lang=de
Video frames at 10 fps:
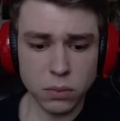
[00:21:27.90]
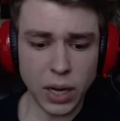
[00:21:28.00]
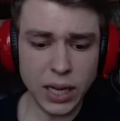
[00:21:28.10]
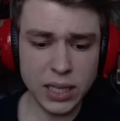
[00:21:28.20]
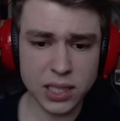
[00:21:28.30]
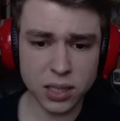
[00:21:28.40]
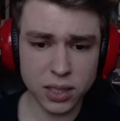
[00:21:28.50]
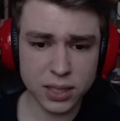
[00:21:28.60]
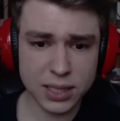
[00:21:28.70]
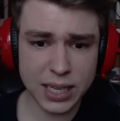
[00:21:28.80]
Alter,
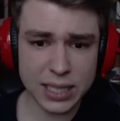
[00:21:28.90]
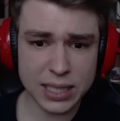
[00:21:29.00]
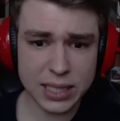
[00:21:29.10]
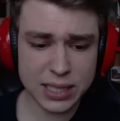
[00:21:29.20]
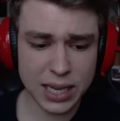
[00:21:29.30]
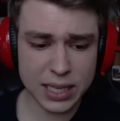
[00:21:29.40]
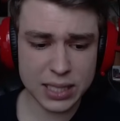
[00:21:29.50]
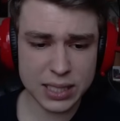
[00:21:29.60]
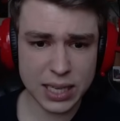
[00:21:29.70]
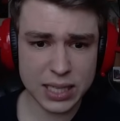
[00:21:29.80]
es geht nicht, es geht nicht,
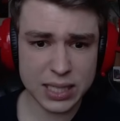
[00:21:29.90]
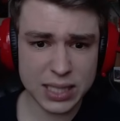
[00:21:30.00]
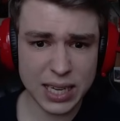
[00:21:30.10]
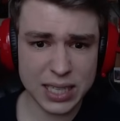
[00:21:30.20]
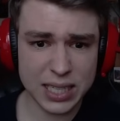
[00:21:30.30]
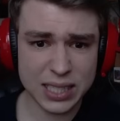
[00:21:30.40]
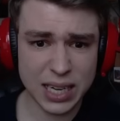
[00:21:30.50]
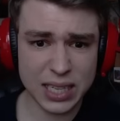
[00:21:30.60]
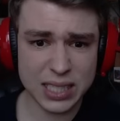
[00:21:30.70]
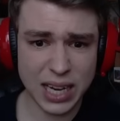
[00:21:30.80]
es geht nicht, es geht nicht, es
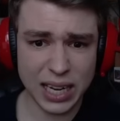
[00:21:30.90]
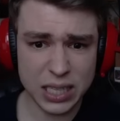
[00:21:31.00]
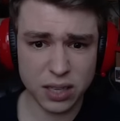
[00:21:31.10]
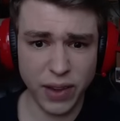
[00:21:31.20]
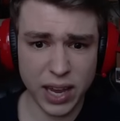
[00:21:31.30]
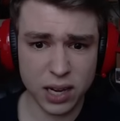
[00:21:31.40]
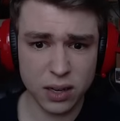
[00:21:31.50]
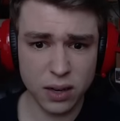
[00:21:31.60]
geht nicht, ich kann nicht weg.